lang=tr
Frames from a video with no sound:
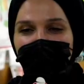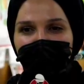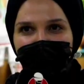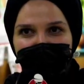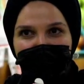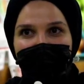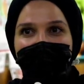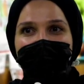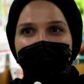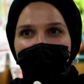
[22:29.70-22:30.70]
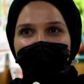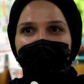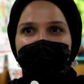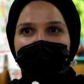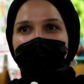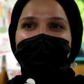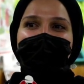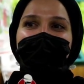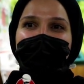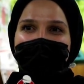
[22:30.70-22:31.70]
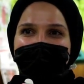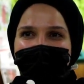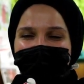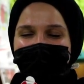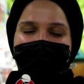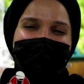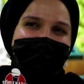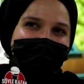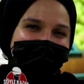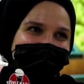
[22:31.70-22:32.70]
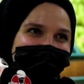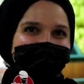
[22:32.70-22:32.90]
Tako Sopilis Kanki Cambaz'la birliktesiniz. Oldu mu Hakan